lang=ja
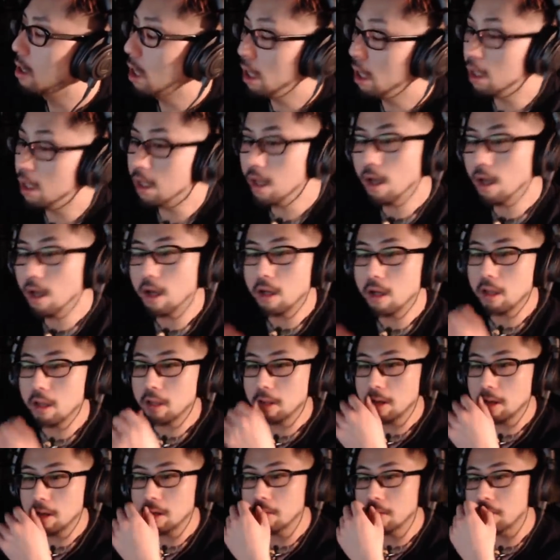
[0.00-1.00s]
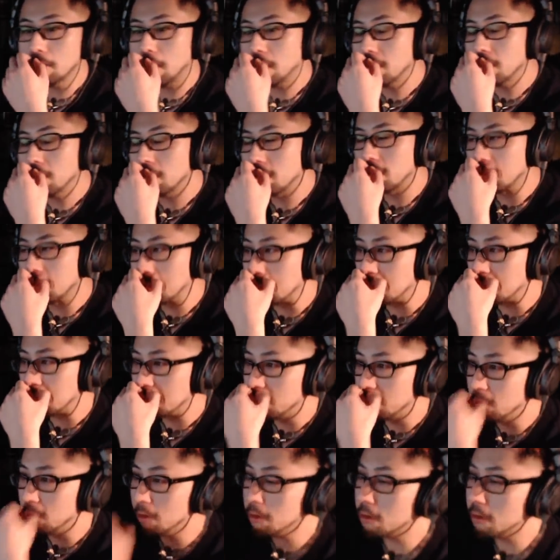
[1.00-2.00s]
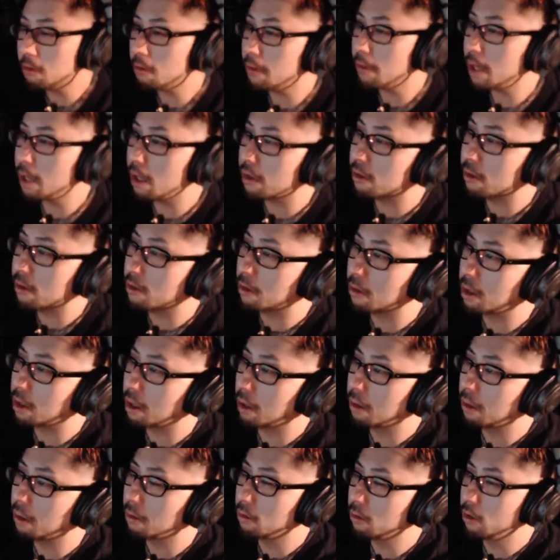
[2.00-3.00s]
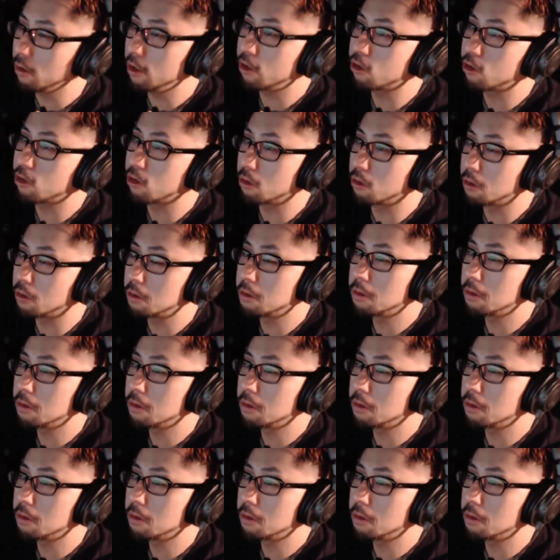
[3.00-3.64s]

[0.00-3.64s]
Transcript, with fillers: イケハゲってでもあるでしょ。ブルース・ウィリスとかかっこいいでしょ。